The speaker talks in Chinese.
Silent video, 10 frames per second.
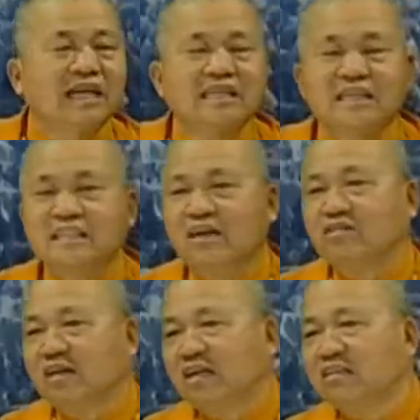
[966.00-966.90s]
当领
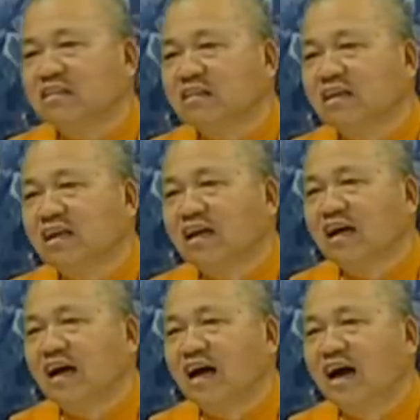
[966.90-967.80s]
导人？
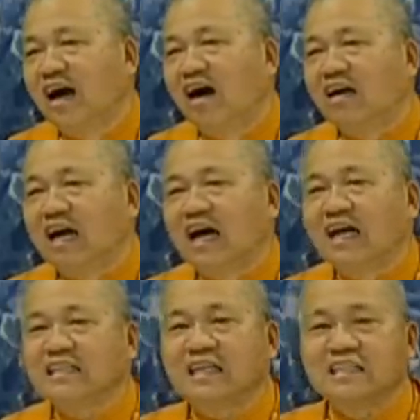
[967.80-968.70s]
啊，
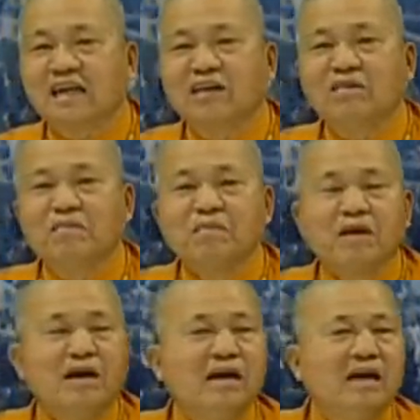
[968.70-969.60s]
那等
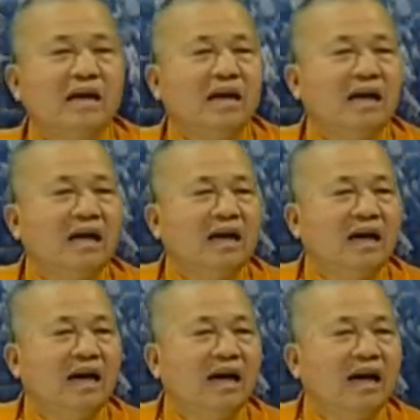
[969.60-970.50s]
到
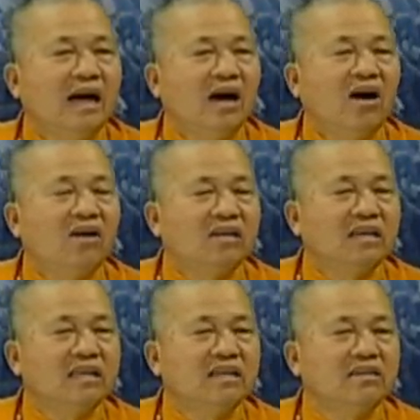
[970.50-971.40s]
二
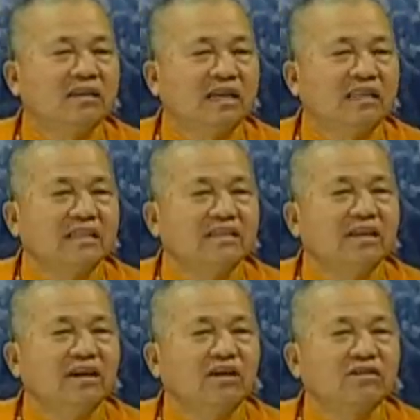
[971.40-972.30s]
零一六年一
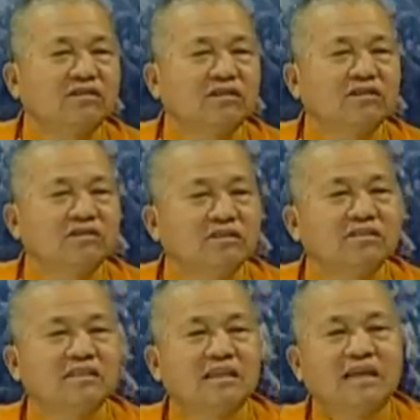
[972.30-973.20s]
月二十六
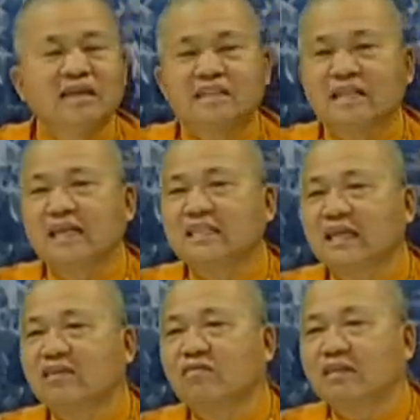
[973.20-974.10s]
日那一
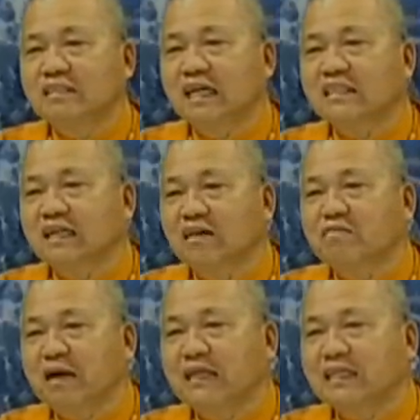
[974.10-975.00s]
天晚上才
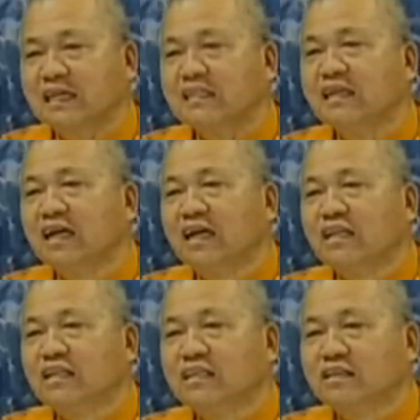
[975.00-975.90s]
八点，
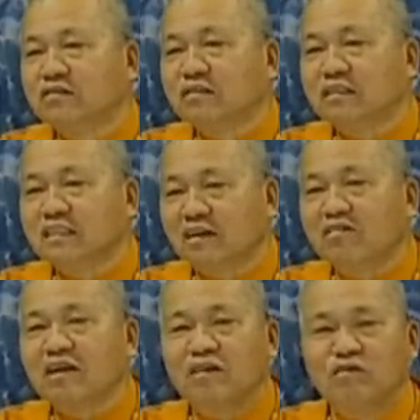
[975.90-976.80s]
就
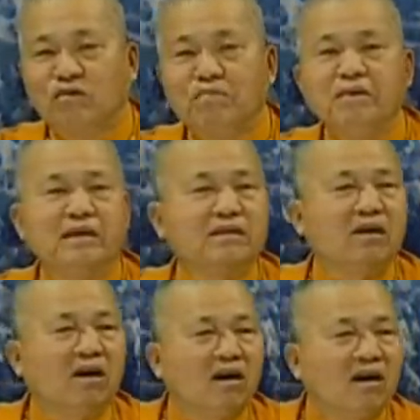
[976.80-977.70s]
寥寥分明
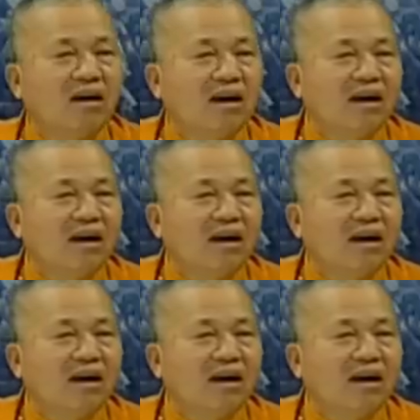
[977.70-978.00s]
了。